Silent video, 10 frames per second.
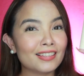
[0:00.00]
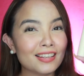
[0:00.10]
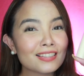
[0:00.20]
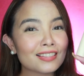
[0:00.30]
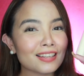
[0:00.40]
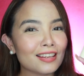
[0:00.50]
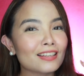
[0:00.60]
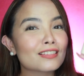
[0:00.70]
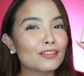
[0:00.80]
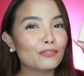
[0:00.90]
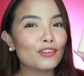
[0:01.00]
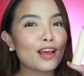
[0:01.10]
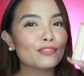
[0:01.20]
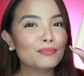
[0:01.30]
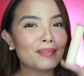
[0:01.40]
This is the
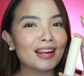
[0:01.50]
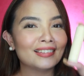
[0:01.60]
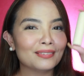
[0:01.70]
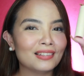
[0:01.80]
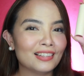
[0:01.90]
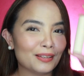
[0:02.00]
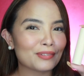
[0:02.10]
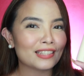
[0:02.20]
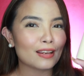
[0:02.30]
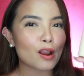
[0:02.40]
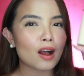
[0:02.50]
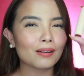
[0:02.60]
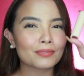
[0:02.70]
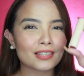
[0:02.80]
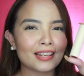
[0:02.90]
Black Matte Lipstick
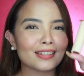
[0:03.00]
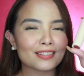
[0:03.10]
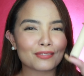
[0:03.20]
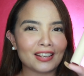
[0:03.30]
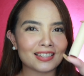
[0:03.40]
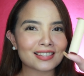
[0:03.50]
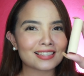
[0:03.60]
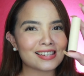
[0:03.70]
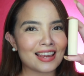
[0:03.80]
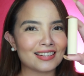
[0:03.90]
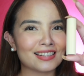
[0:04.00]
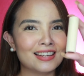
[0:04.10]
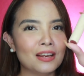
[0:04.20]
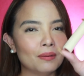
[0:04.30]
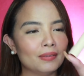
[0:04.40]
of Sunny Space. Yan.
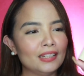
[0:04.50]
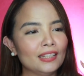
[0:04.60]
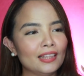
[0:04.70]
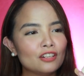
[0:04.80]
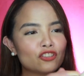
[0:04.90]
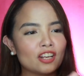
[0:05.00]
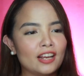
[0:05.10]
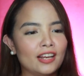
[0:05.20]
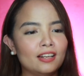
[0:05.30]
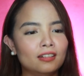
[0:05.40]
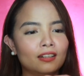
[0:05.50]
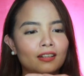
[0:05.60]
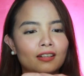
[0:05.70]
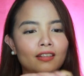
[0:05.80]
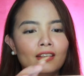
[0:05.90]
Maliit lang siya.
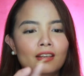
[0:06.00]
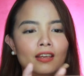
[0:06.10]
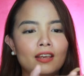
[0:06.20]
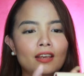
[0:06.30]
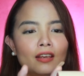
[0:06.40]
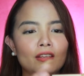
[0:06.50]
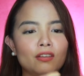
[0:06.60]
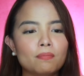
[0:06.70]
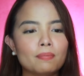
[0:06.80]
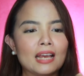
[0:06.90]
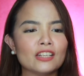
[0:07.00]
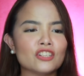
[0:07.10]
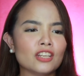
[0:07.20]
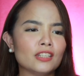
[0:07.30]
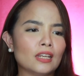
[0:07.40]
Yung
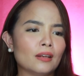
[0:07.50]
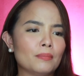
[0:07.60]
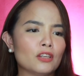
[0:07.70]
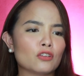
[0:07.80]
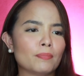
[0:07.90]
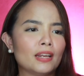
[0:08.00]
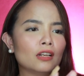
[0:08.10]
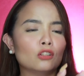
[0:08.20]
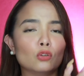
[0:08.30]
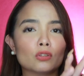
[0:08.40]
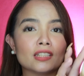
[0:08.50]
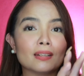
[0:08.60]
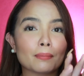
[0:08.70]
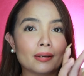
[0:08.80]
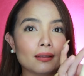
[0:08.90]
packaging niya, medyo parang glossy
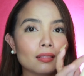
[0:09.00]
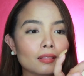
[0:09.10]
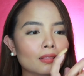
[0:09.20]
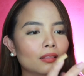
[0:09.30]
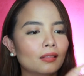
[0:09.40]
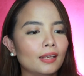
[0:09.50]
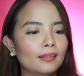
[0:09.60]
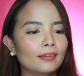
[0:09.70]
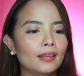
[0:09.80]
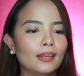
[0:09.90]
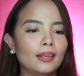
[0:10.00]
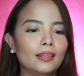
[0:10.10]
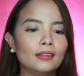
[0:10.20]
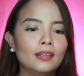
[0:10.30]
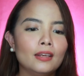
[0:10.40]
naman. And
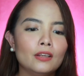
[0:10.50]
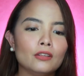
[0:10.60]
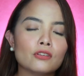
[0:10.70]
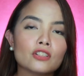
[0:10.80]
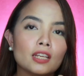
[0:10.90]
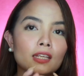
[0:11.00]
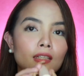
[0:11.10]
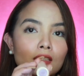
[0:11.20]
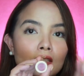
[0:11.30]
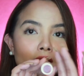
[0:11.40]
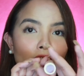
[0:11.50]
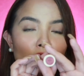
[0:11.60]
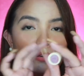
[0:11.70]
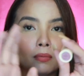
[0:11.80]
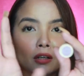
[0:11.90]
then, yung shade is
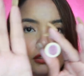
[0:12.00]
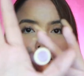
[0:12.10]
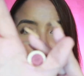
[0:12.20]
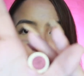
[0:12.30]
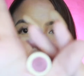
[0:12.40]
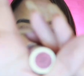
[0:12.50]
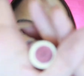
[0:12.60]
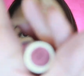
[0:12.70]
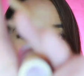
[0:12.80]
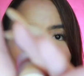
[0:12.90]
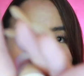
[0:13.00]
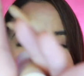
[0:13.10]
nandito sa bottom. Makikita